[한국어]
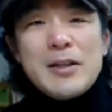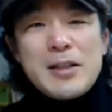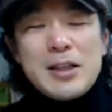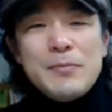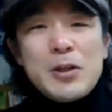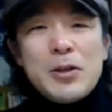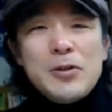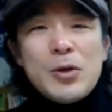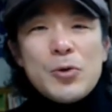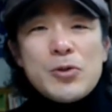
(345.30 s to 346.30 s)
지금
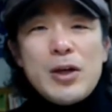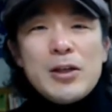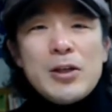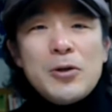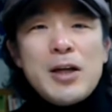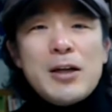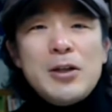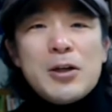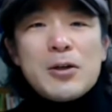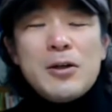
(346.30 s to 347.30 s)
현재로서의
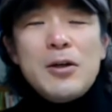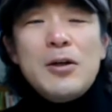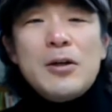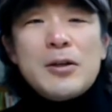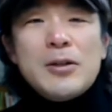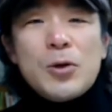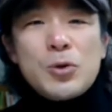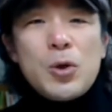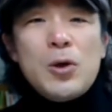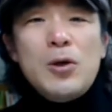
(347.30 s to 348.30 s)
영향력
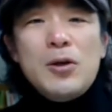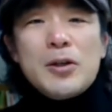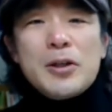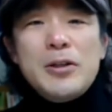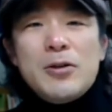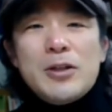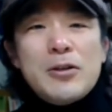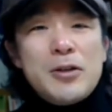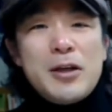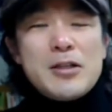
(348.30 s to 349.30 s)
그것도 큰
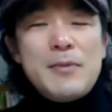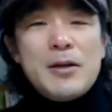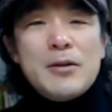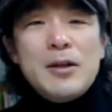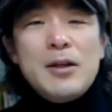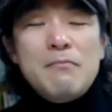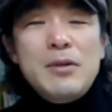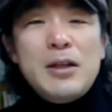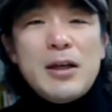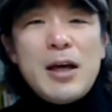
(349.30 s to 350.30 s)
영향력이겠지만
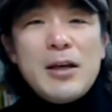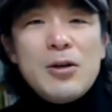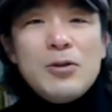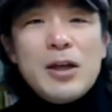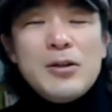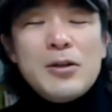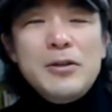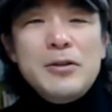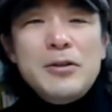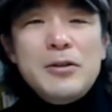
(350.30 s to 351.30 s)
미래의
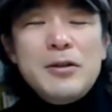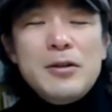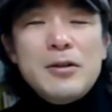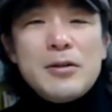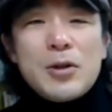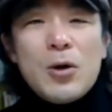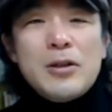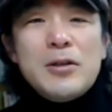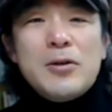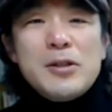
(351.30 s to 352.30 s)
영향력은 더
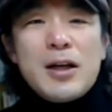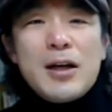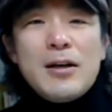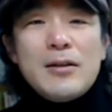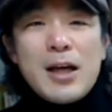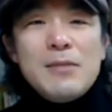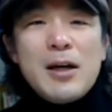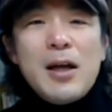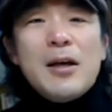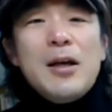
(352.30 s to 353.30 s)
클 것이다. 다시
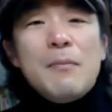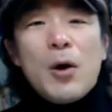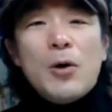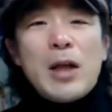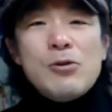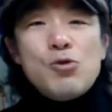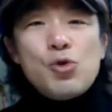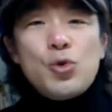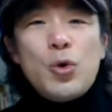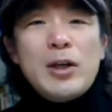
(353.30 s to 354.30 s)
말해 변화를
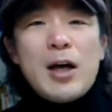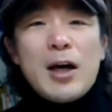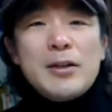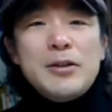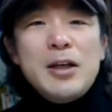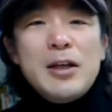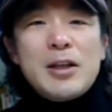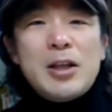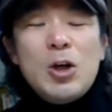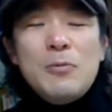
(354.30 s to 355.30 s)
주도해 나가는
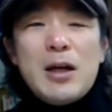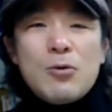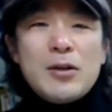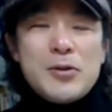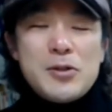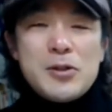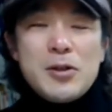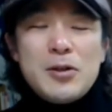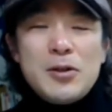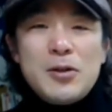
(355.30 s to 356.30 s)
기업이라고 하는 것이죠.
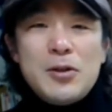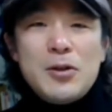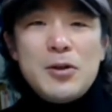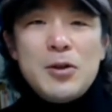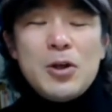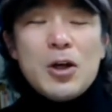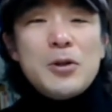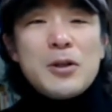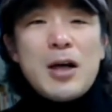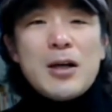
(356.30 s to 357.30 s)

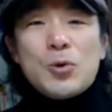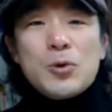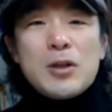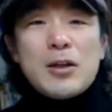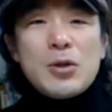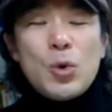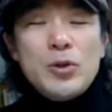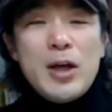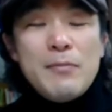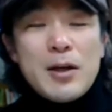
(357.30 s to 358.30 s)
여러분들 카카오톡한테
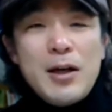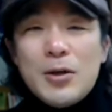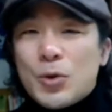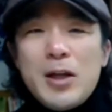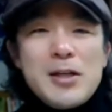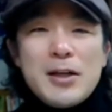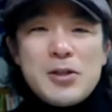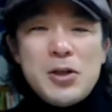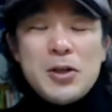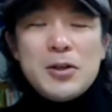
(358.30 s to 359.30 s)
돈을 냅니까? 돈 내지
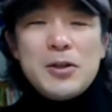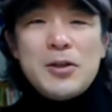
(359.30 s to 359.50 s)
않죠.